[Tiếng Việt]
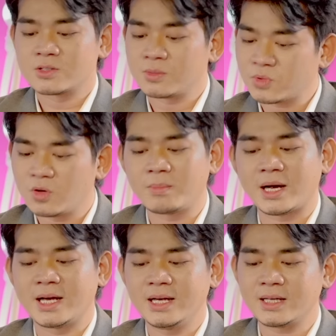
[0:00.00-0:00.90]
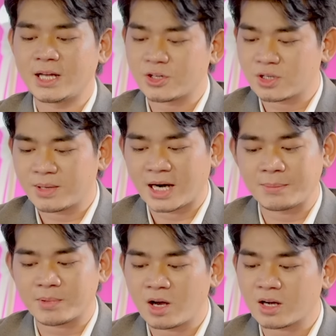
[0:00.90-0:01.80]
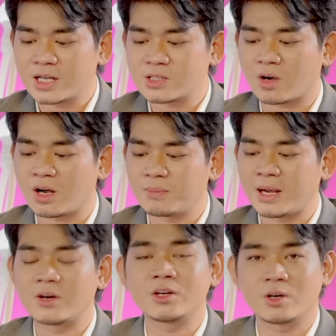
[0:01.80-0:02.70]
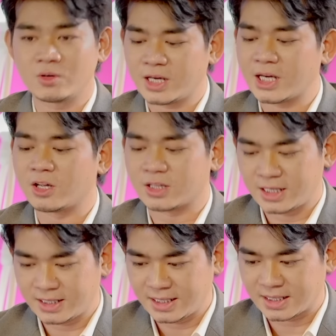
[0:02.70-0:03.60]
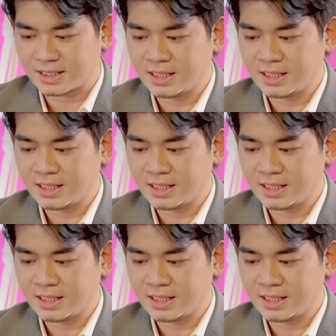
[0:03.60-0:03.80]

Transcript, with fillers: sôm tô máy để trong mặt ai bắt đó đây sọc oi máy đôi con kia đợt tẩy tiệt